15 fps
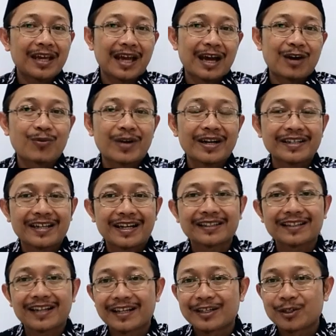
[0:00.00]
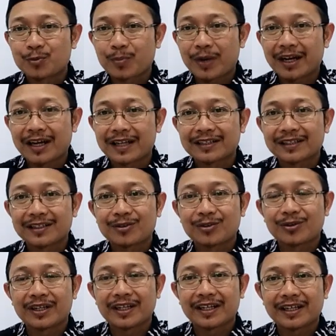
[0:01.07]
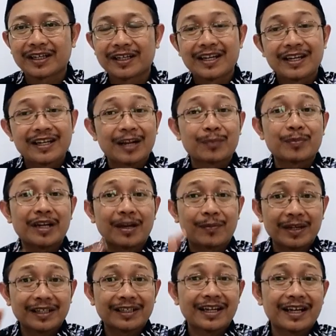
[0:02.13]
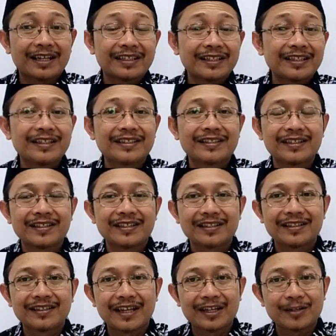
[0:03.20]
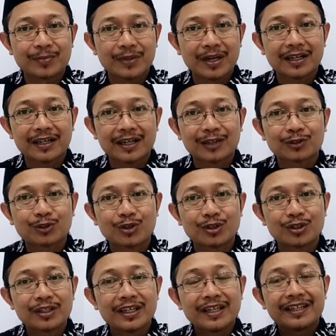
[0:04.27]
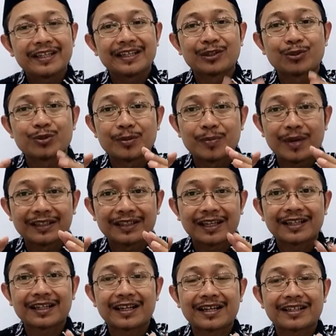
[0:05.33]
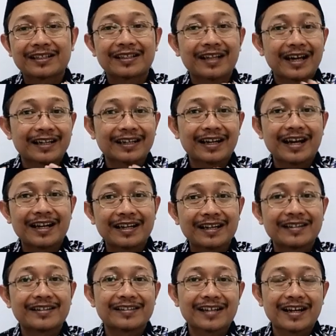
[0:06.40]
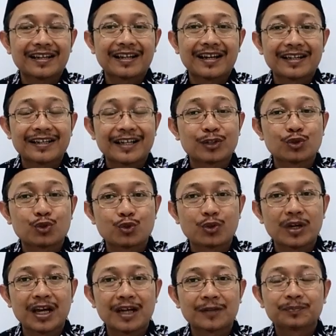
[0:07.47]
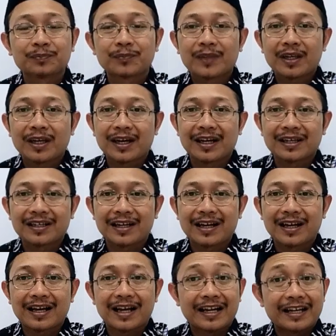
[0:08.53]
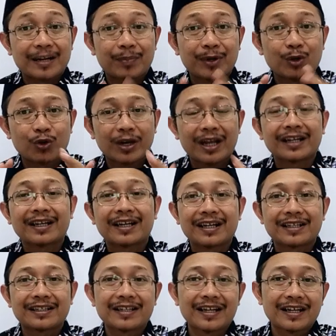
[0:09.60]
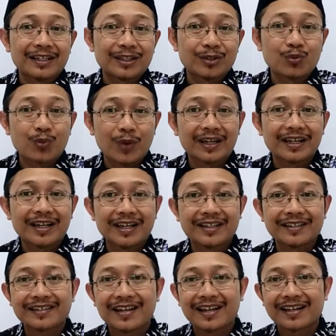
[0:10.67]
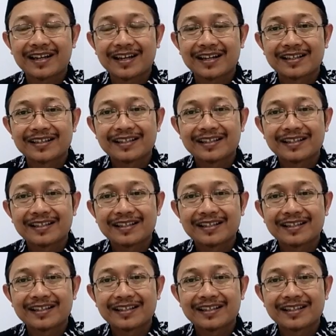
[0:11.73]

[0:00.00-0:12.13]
awalnya telah disepakati oleh dan mendapatkan izin dari pihak keraton itu dibatalkan karena ada desakan dan juga karena ada penolakan dari warga di sana